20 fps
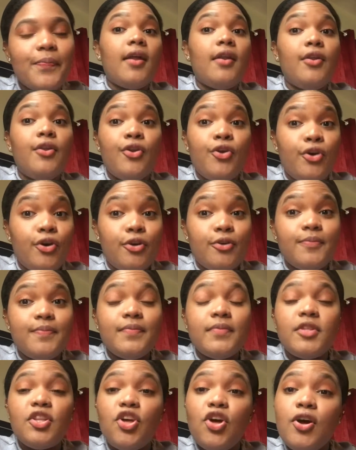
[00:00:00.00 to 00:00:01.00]
No,
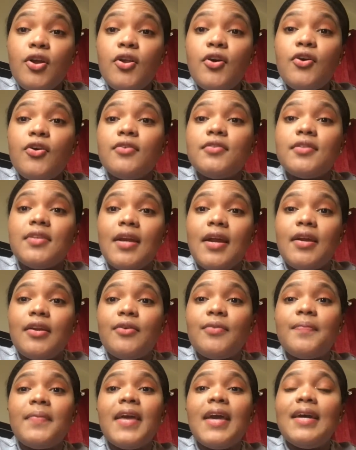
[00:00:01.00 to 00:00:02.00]
todo lo
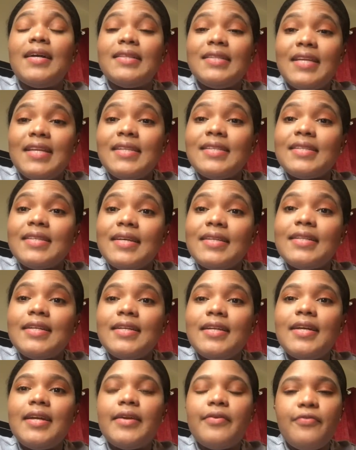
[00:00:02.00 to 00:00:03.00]
contrario, tienes que
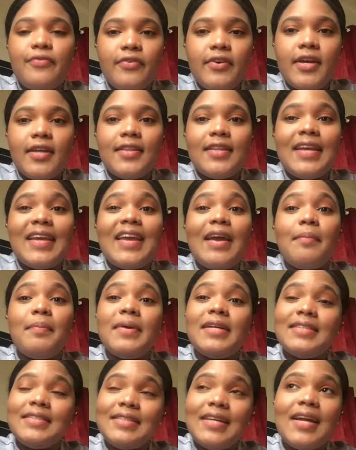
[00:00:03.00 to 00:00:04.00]
tener fe de que a
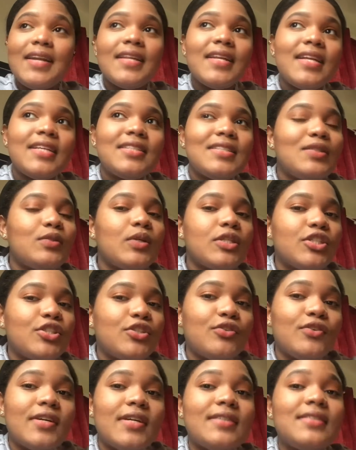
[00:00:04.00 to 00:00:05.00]
pesar de la
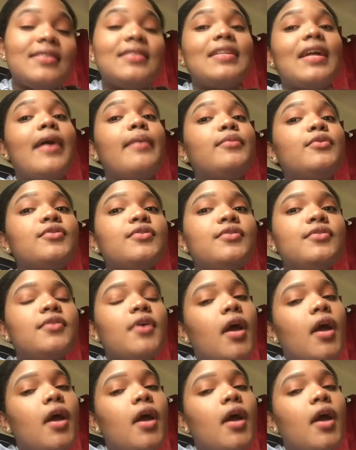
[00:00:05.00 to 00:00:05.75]
situación que estamos